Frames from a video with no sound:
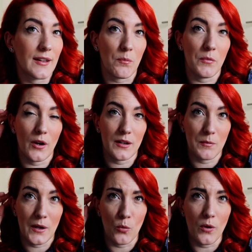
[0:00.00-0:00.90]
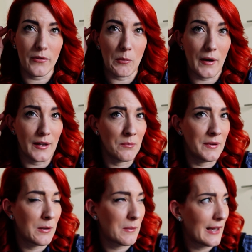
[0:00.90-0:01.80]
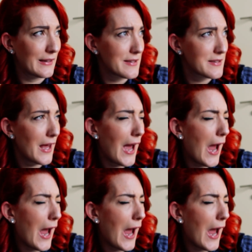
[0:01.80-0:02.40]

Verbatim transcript: Ich habe mir heute mein Ohr verbrannt. Das